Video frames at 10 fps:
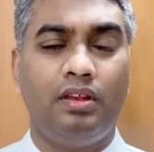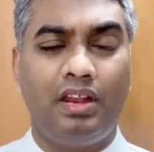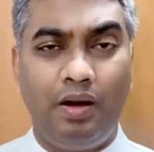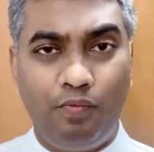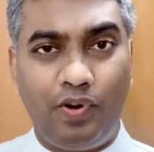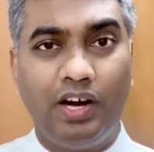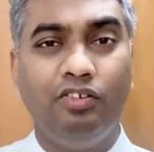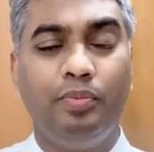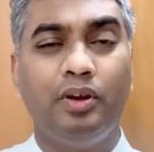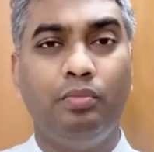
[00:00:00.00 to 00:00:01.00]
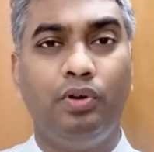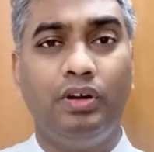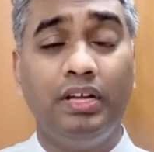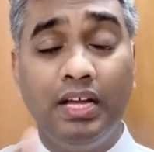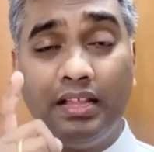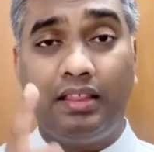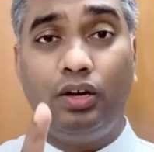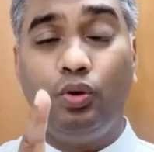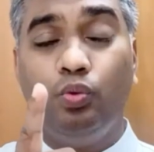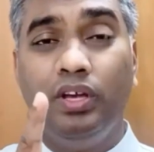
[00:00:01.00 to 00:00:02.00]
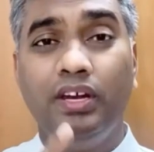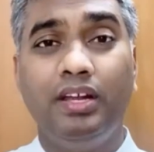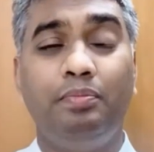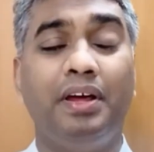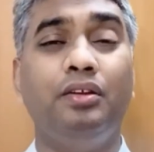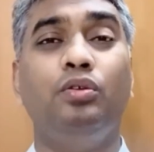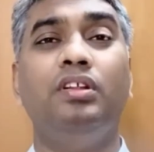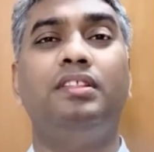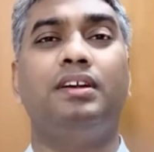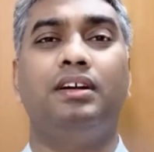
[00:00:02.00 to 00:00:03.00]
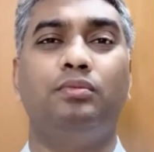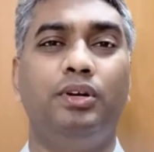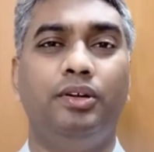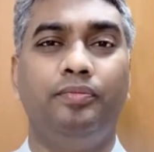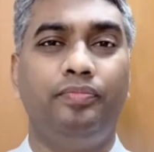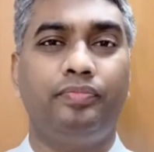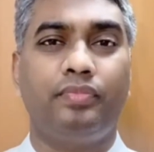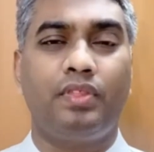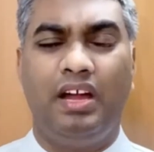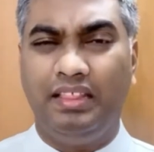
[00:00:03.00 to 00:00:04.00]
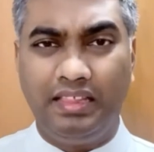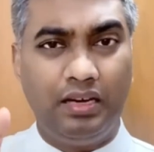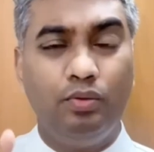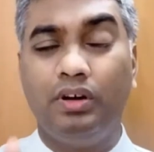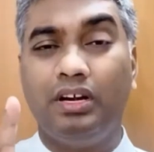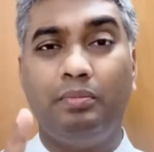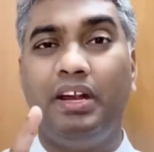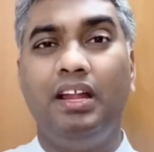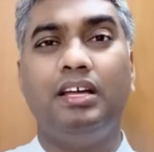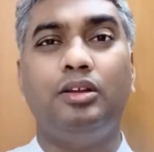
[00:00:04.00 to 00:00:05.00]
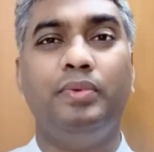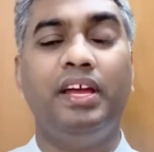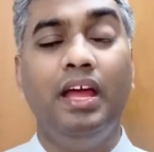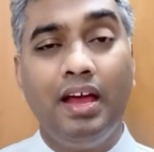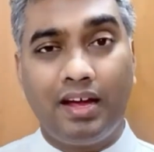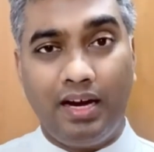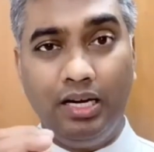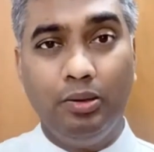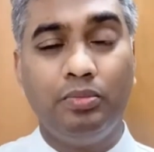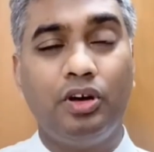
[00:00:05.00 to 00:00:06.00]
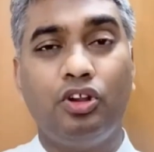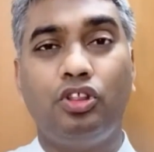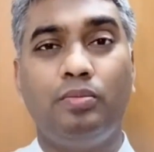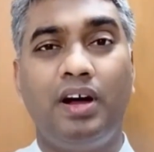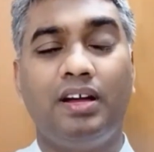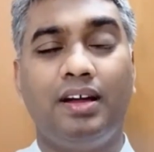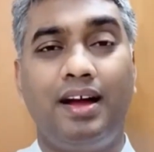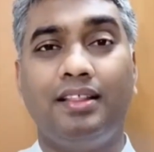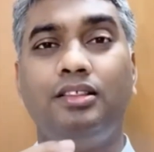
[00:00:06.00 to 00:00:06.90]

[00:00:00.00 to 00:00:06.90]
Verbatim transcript: நாம் வாழ்வு பெறும் பொருட்டு தன்னுடைய உயிரை பறி கொடுத்த கடவுள் அந்த அளவுக்கு நம்ம எல்லாரையுமே கண்ணும் கருத்துமாக காத்து